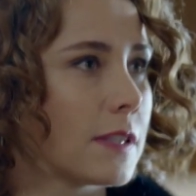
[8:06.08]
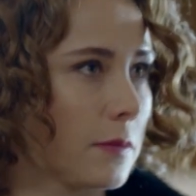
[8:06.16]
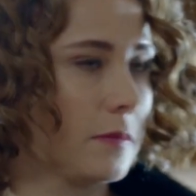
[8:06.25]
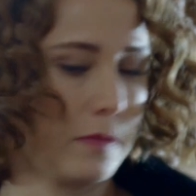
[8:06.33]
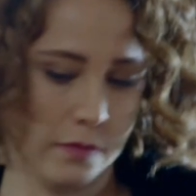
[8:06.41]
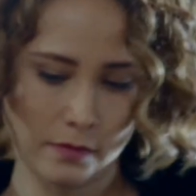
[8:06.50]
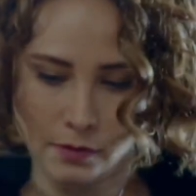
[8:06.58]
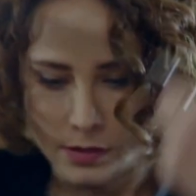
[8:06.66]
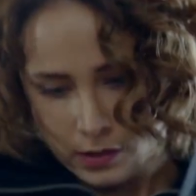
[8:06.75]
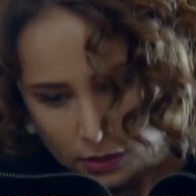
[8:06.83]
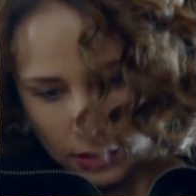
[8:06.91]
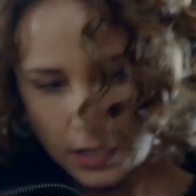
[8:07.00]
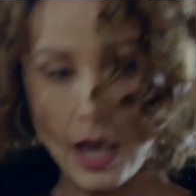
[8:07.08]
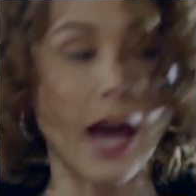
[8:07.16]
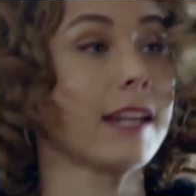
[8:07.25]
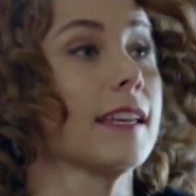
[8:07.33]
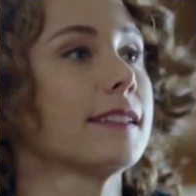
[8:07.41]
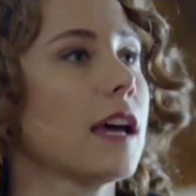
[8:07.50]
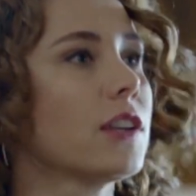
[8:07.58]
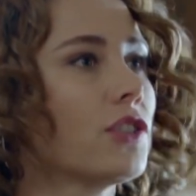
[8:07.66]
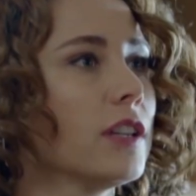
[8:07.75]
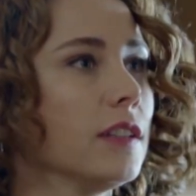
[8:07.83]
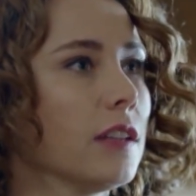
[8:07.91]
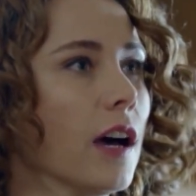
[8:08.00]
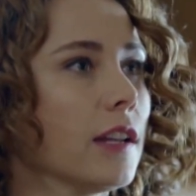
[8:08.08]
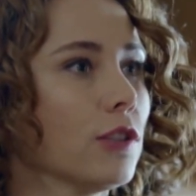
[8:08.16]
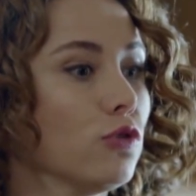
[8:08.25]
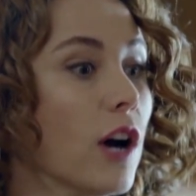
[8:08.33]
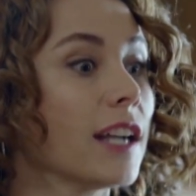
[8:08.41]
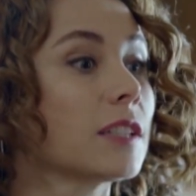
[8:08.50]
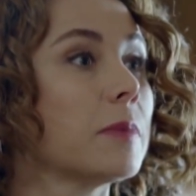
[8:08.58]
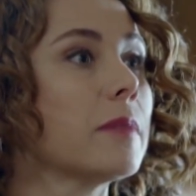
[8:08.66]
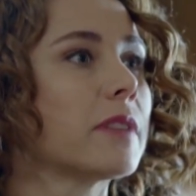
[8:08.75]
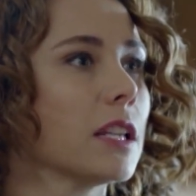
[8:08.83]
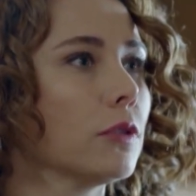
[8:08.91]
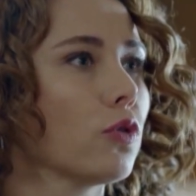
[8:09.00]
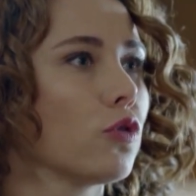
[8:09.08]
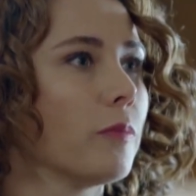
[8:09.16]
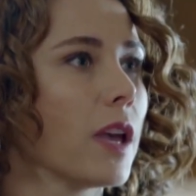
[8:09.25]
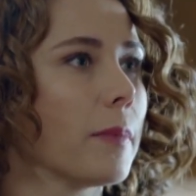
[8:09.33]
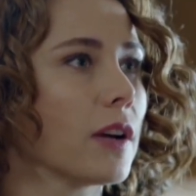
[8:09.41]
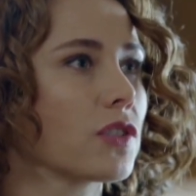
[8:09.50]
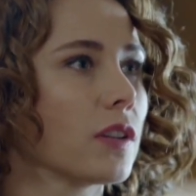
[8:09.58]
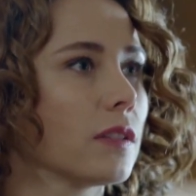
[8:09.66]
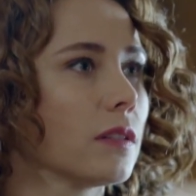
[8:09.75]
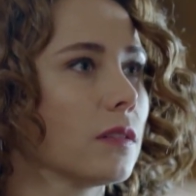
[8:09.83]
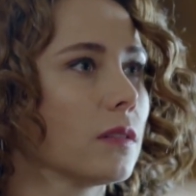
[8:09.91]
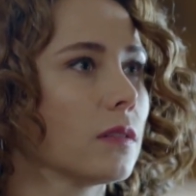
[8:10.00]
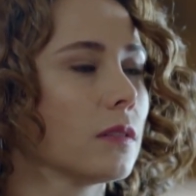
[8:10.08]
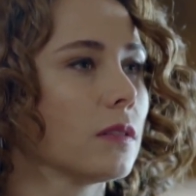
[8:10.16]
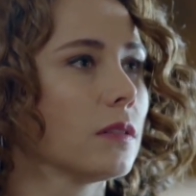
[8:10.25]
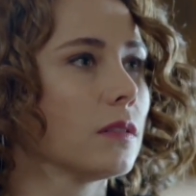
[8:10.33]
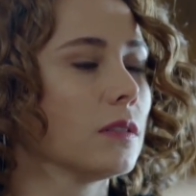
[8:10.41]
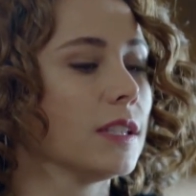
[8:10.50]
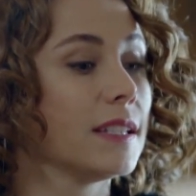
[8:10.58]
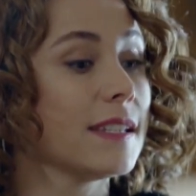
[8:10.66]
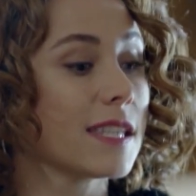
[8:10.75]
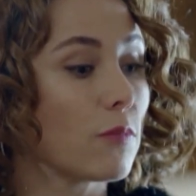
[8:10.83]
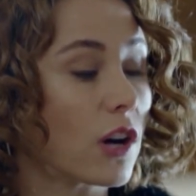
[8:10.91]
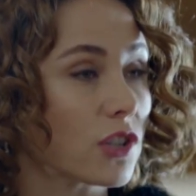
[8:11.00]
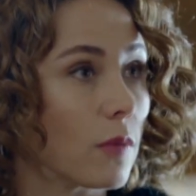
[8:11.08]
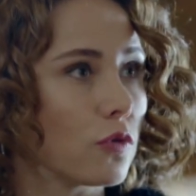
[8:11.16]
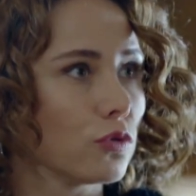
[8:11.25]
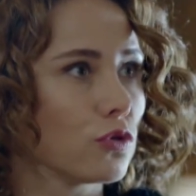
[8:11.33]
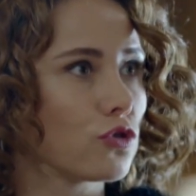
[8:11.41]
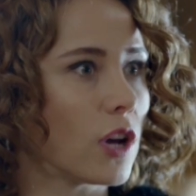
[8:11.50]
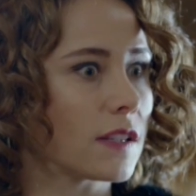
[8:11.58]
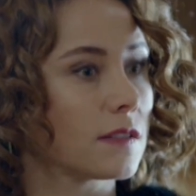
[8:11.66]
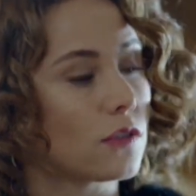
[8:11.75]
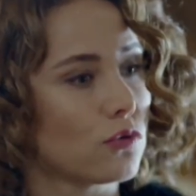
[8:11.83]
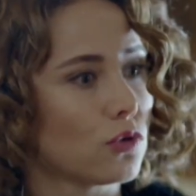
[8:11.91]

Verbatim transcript: kızım. Herkes her şeyi inkar ediyor. Artık benim kanıma dokunmaya başladı. İkiniz de bu akşam konuşacaksınız.